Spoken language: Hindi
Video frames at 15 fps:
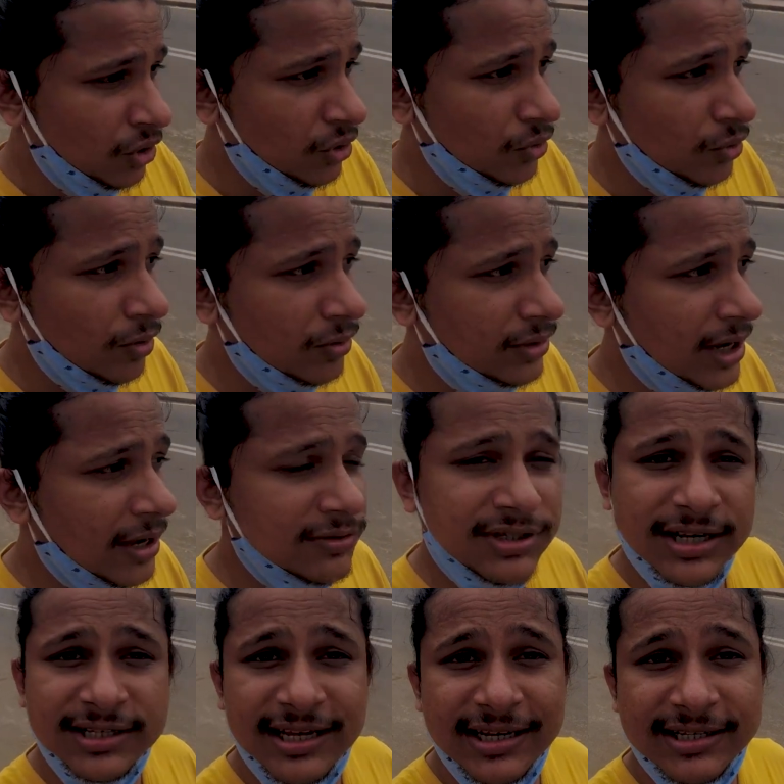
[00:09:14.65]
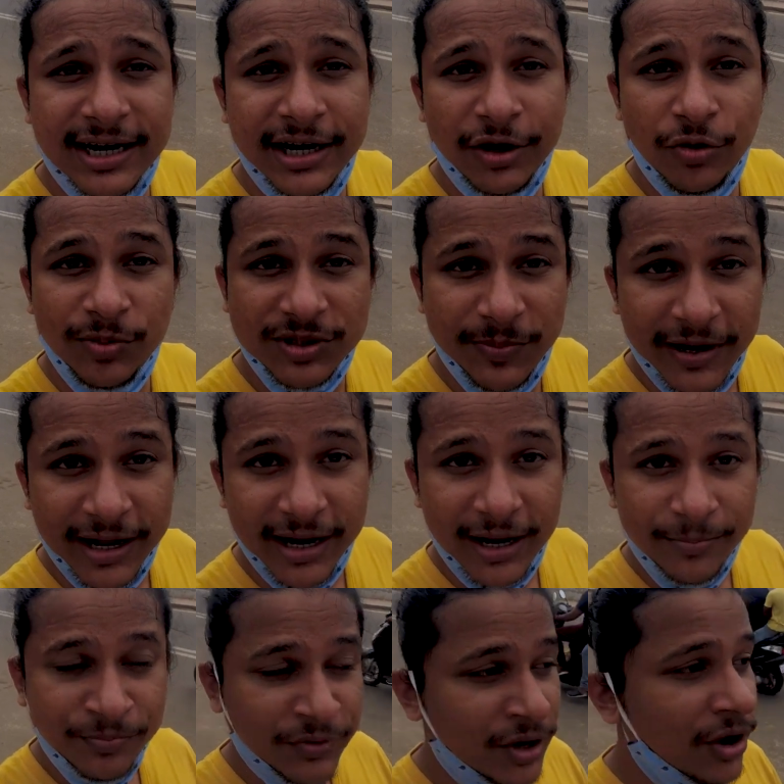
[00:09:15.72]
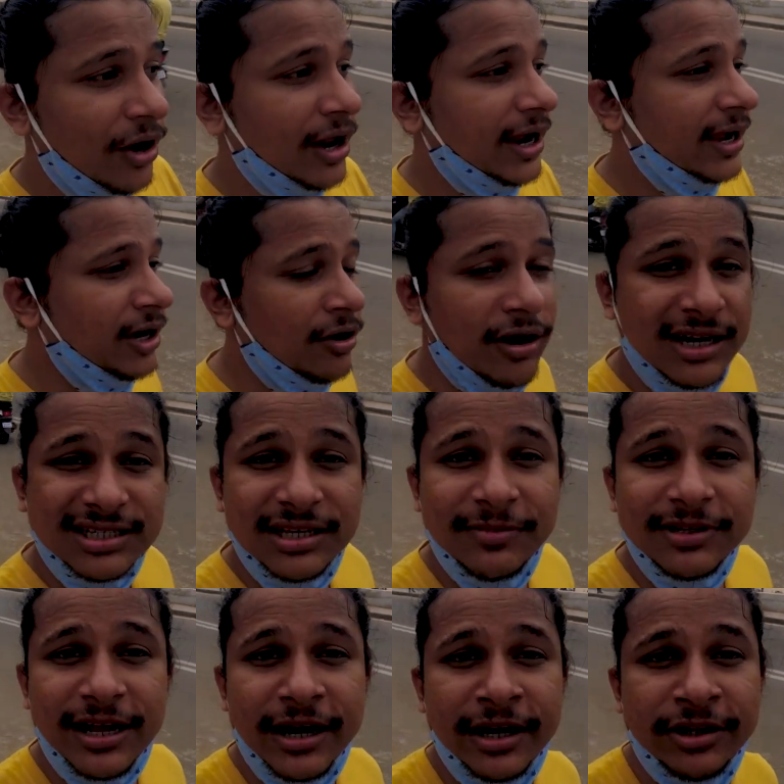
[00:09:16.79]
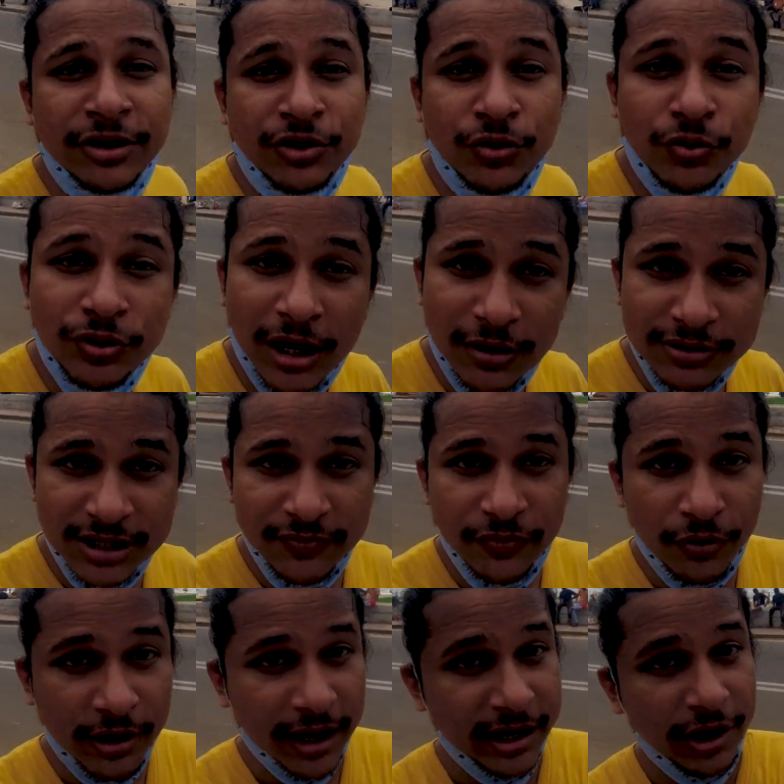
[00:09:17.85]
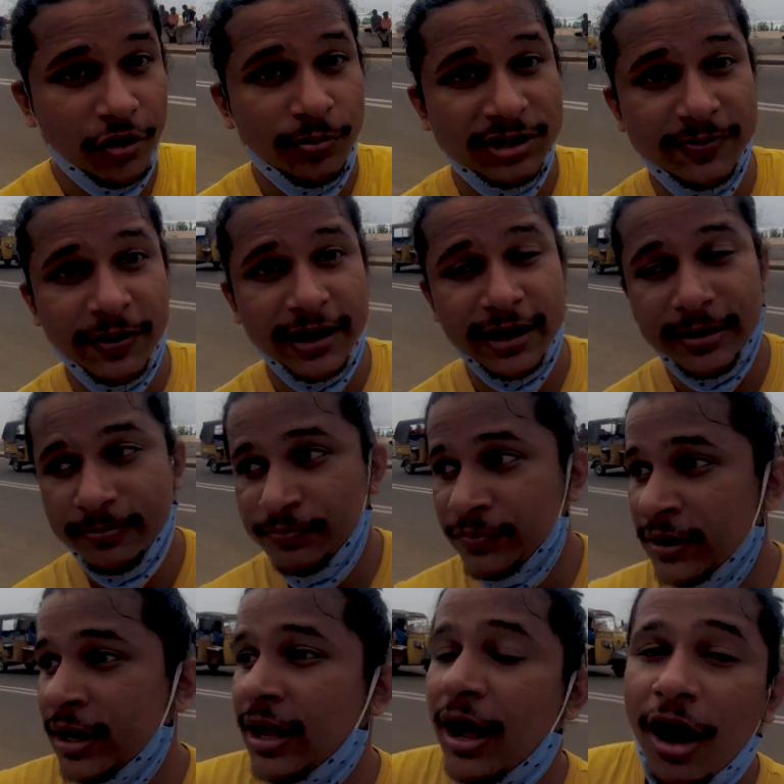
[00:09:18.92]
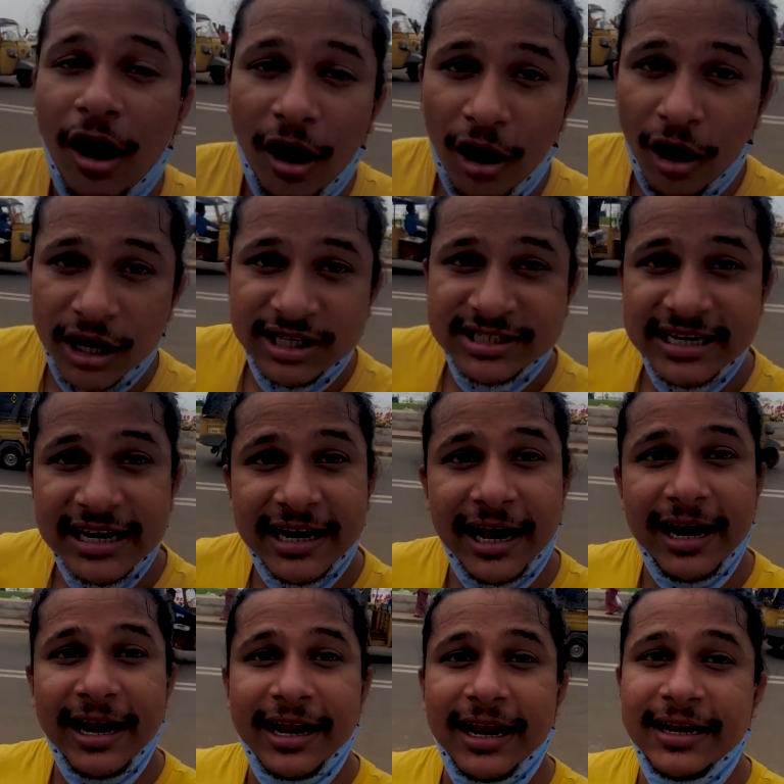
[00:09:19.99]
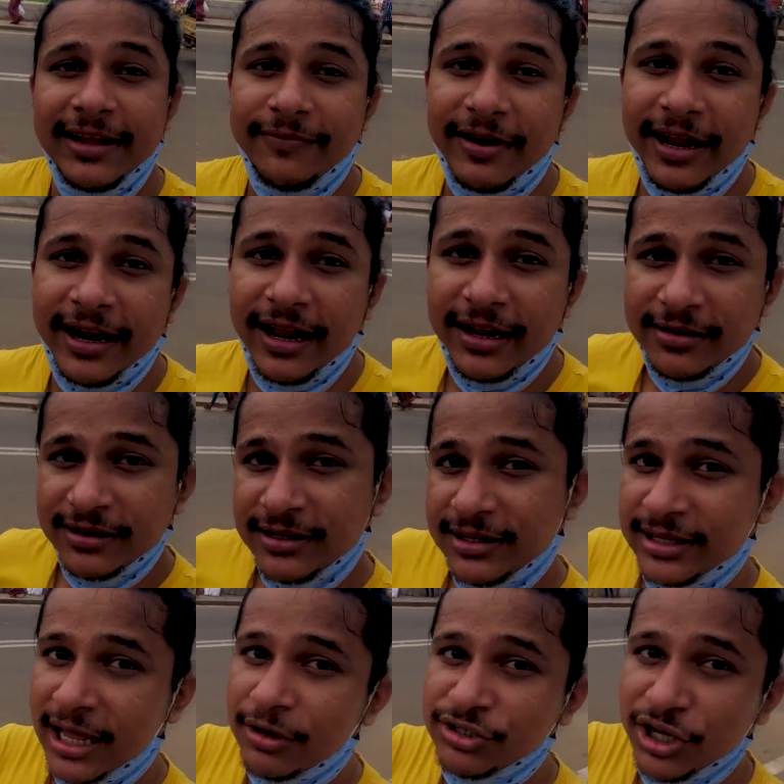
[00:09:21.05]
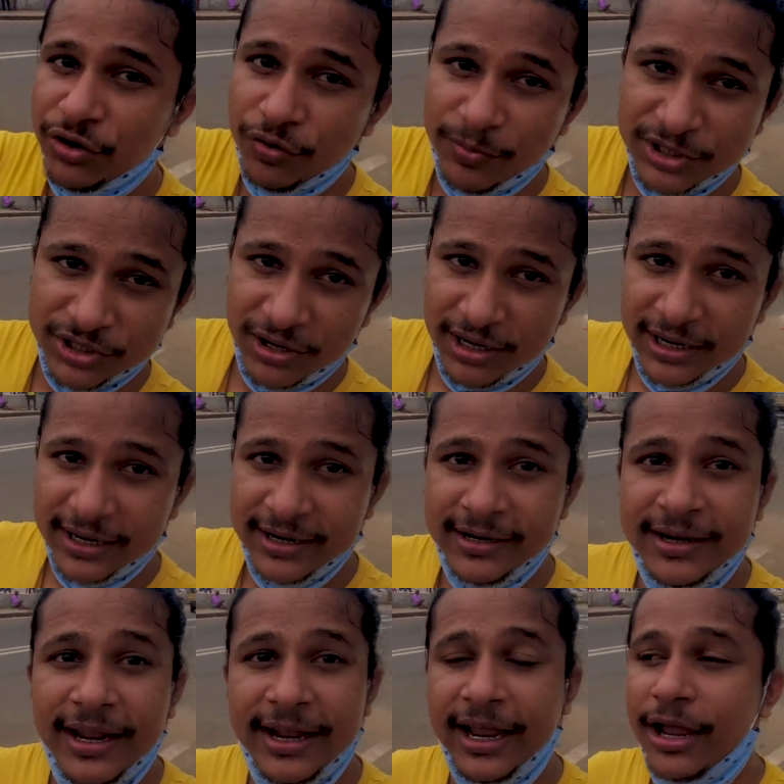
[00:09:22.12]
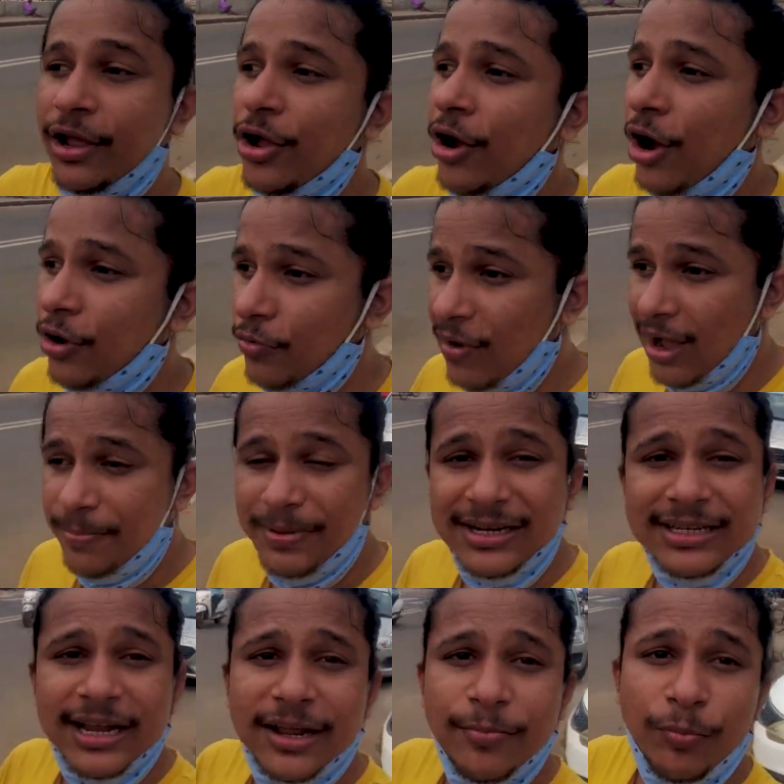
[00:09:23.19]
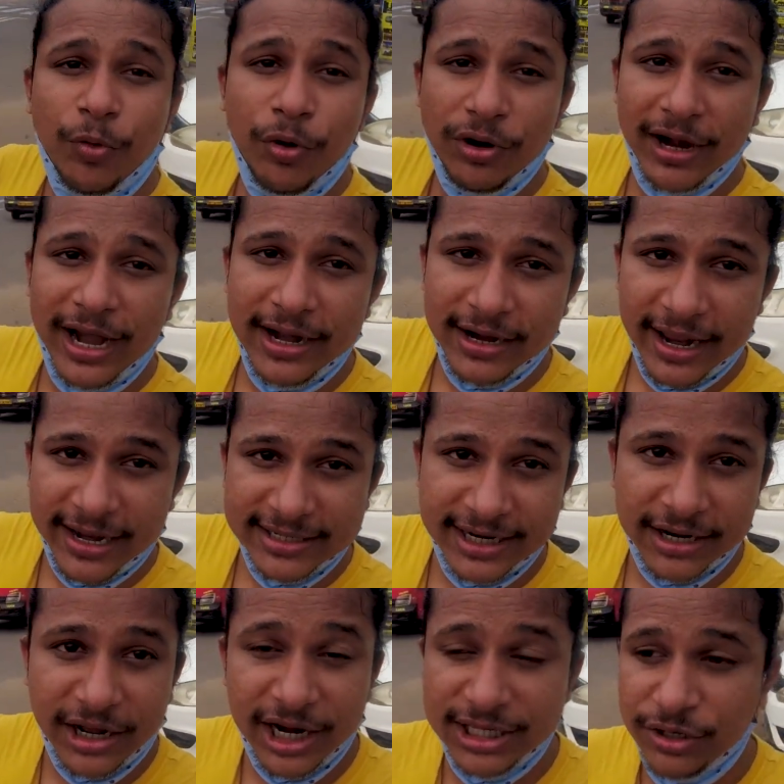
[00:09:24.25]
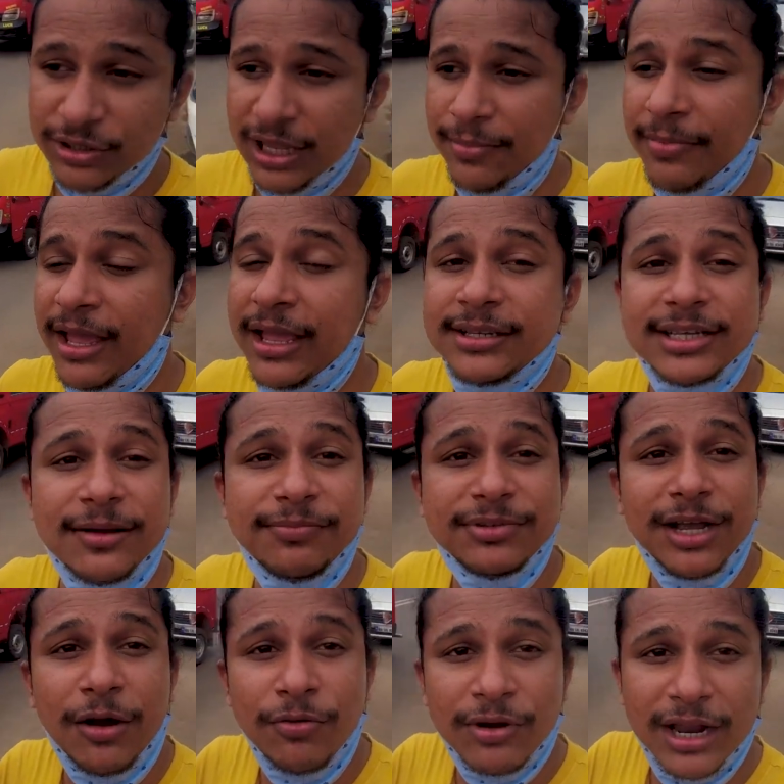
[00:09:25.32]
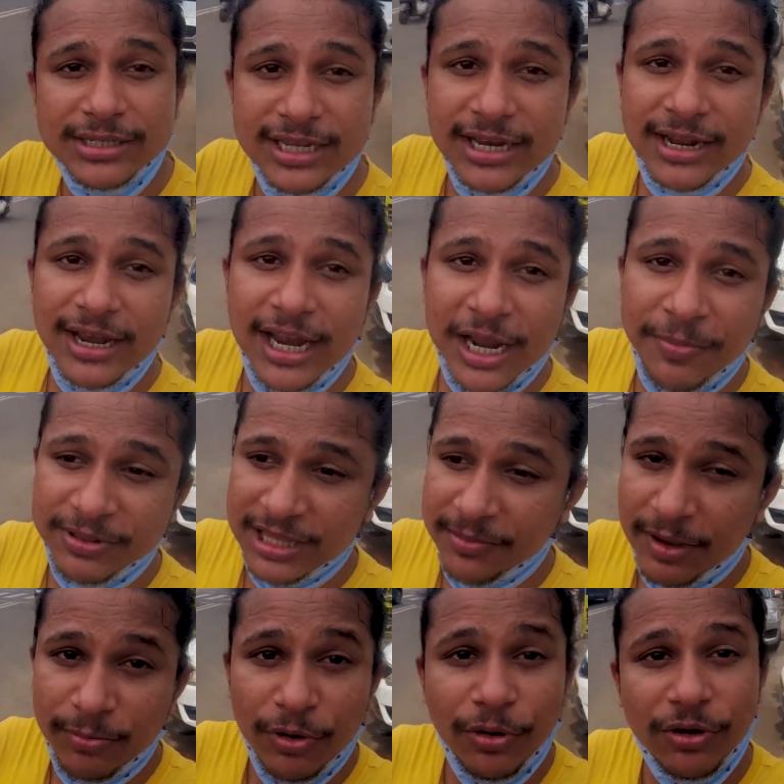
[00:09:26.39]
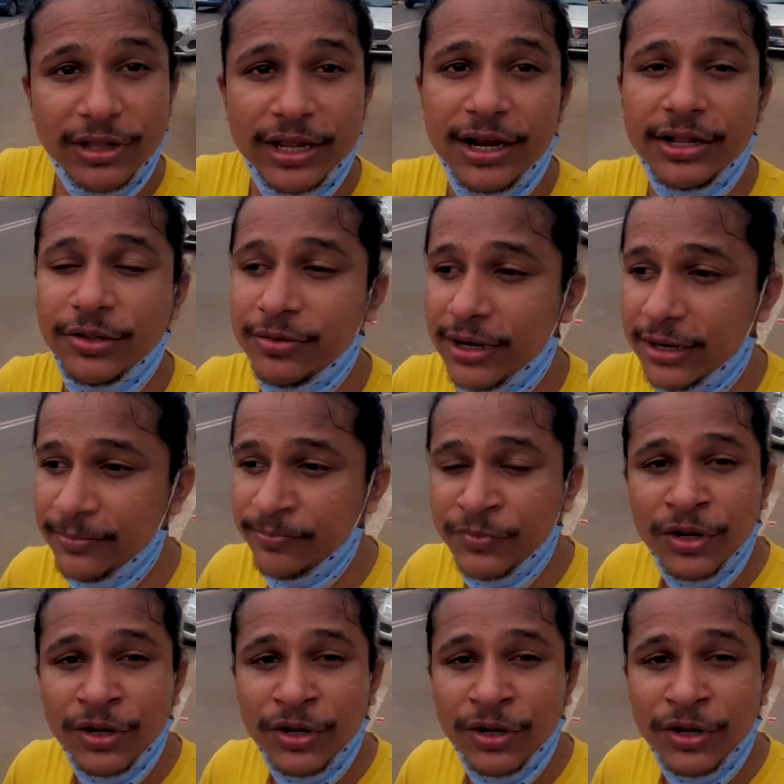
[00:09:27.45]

टू थाउजेंड सिक्स हंड्रेड रुपीज़ पड़ेगा और अगर नॉन ए में जाएंगे तो टू थाउजेंड फोर हंड्रेड रुपीज़ पड़ेगा और चिल्का लेक के लिए पड़ेगा थाउजेंड रुपीज़ ऑनली ठीक है और वहाँ पर जाके बोट राइड का एक्स्ट्रा खर्च होता है मैं जब जाऊँगा चिल्का लेक पर तब आप लोगों को दिखा दूँगा